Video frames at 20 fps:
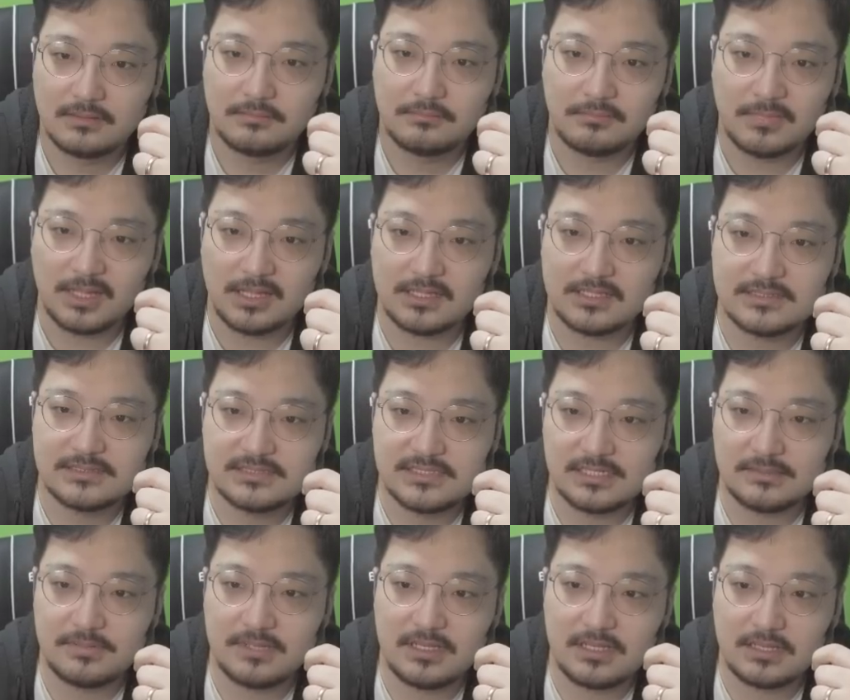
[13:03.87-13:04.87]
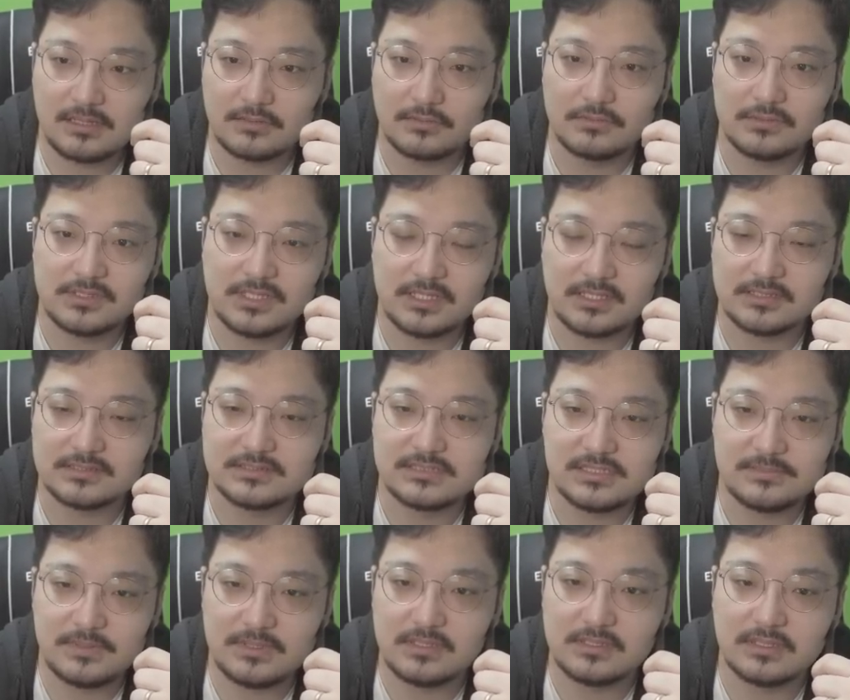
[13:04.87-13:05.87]
My sibling all day.
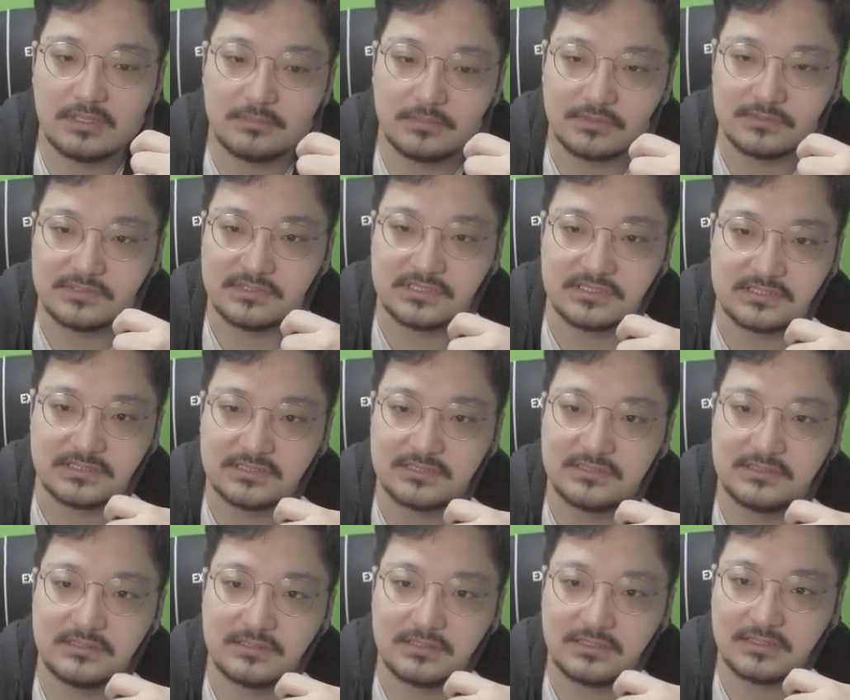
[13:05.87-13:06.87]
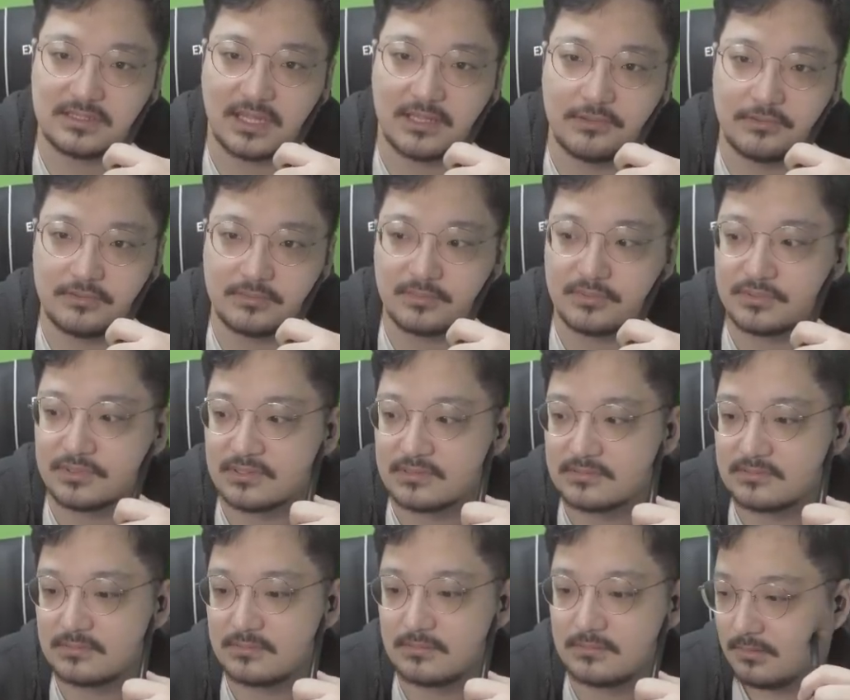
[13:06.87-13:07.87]
sibling이 뭔 뜻이지? 이게 단어를
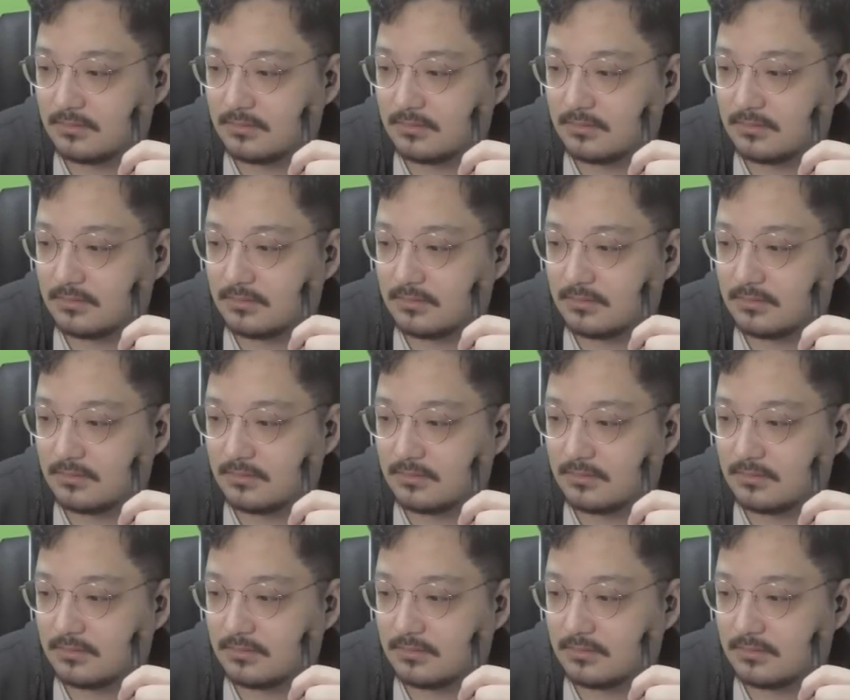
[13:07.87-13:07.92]
모르겠어.